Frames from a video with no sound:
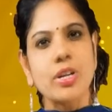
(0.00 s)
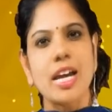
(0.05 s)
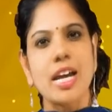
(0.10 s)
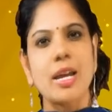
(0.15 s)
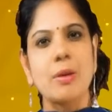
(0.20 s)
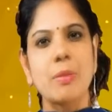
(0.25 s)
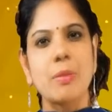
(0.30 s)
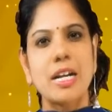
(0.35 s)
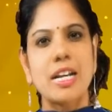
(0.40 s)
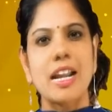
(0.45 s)

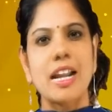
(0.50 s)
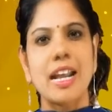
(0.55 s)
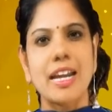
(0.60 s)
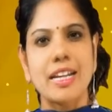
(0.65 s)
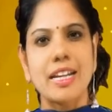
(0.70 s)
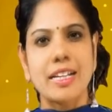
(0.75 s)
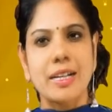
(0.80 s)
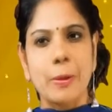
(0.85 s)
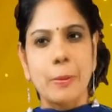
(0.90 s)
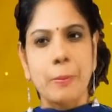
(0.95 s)
ఉంటాయన్నమాట
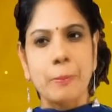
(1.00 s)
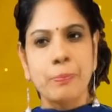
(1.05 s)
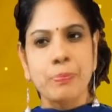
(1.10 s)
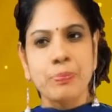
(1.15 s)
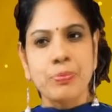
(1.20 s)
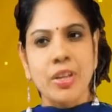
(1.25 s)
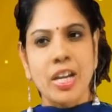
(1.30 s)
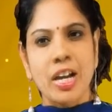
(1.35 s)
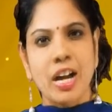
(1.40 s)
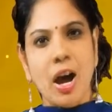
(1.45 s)
లైక్
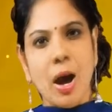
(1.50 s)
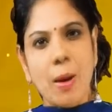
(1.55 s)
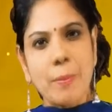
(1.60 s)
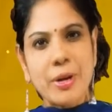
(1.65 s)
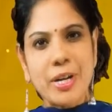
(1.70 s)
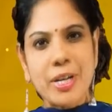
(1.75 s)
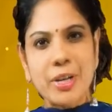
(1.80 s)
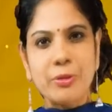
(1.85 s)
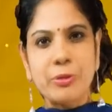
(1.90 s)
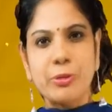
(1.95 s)

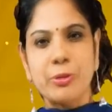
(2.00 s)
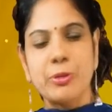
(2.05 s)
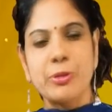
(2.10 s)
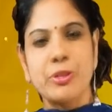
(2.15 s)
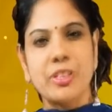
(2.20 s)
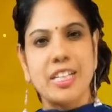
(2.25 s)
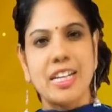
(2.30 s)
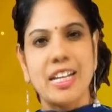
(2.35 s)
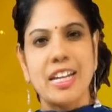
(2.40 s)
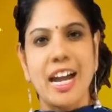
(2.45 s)
కామెడీ
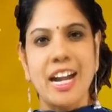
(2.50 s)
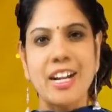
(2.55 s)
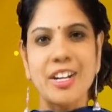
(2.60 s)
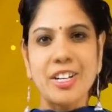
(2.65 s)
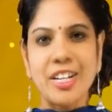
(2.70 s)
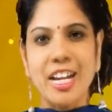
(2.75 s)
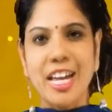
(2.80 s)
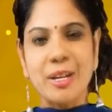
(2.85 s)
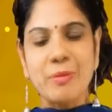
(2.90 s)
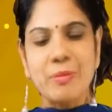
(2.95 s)
ఉంటుంది
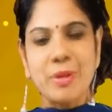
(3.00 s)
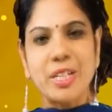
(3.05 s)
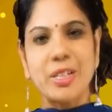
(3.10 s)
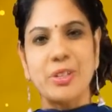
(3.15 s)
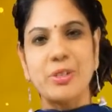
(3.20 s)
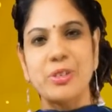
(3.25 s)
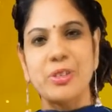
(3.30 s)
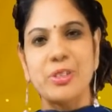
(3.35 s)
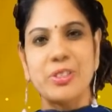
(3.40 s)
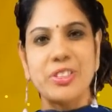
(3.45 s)

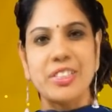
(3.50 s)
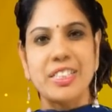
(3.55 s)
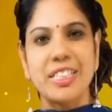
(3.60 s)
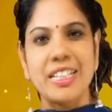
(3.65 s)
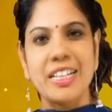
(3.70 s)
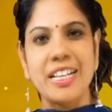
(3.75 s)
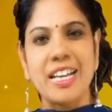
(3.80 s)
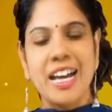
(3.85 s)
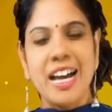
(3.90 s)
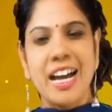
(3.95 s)
ఎంటర్టైన్మెంట్
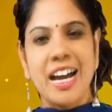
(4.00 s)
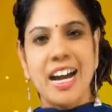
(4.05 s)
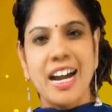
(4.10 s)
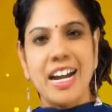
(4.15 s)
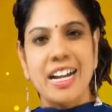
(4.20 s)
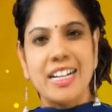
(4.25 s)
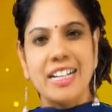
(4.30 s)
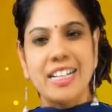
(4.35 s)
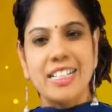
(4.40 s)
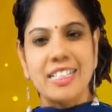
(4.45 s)
ఉంటుంది
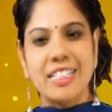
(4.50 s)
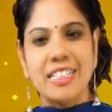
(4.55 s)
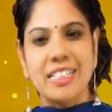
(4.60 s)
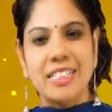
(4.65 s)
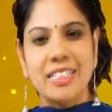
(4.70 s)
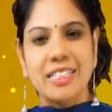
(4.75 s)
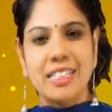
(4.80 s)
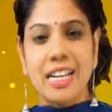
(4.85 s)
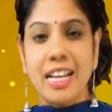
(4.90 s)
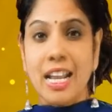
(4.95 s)
అండ్
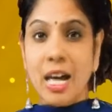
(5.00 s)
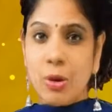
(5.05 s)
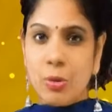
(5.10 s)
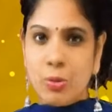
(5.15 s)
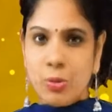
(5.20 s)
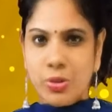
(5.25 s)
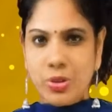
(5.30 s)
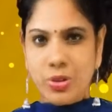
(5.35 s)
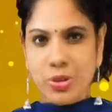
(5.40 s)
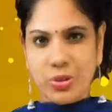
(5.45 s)

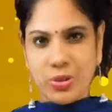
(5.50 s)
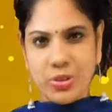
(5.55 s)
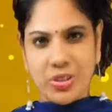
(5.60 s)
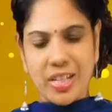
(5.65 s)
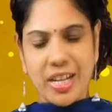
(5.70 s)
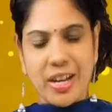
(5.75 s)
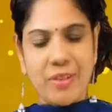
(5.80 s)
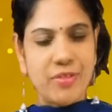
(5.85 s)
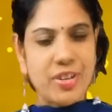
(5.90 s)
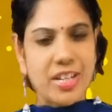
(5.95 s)
లవ్ uh,
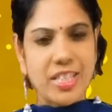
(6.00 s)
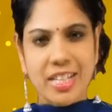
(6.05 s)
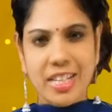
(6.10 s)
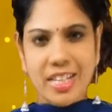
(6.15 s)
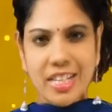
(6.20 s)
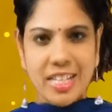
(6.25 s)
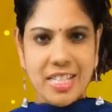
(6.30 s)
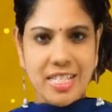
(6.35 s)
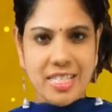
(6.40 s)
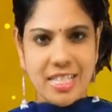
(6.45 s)
ఉంటుంది
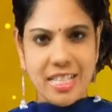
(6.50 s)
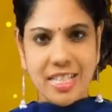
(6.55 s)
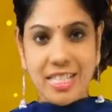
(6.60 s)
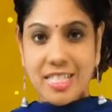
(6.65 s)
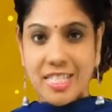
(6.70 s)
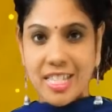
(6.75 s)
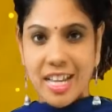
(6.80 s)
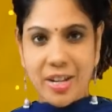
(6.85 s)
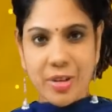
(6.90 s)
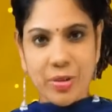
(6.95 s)
ఎవ్రీథింగ్ ఈజ్
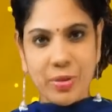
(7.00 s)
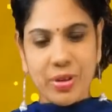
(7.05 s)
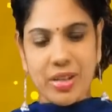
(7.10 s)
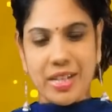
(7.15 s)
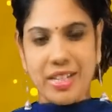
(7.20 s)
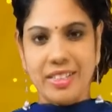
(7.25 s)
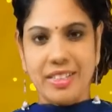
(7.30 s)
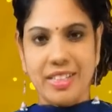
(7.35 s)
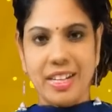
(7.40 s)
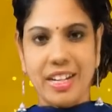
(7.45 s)
ఇన్సైడ్
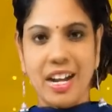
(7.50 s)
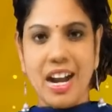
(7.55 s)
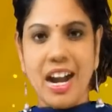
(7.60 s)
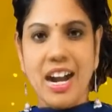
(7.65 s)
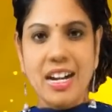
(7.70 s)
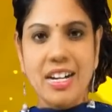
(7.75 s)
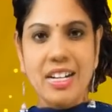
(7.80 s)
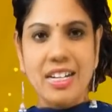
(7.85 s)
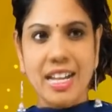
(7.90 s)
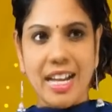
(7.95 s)
ఓన్లీ దే
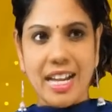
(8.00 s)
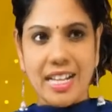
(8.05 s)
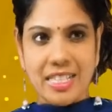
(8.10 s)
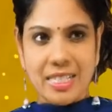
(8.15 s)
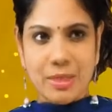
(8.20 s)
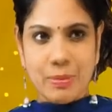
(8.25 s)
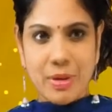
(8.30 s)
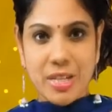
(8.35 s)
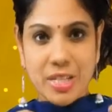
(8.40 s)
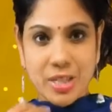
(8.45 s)
కాంట్
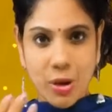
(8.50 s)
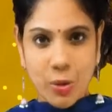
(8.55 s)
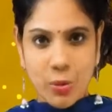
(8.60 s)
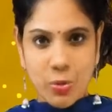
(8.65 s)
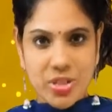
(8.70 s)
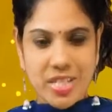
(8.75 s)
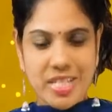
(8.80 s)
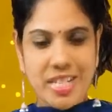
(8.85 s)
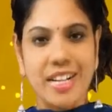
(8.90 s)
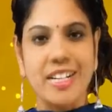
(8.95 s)
ఎక్స్ప్రెస్
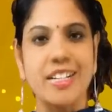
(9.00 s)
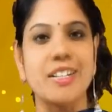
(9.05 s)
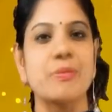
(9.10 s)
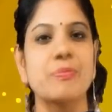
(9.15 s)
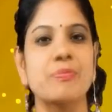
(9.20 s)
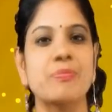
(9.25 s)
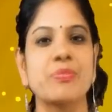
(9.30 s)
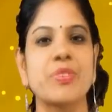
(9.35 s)
అవుట్ సైడ్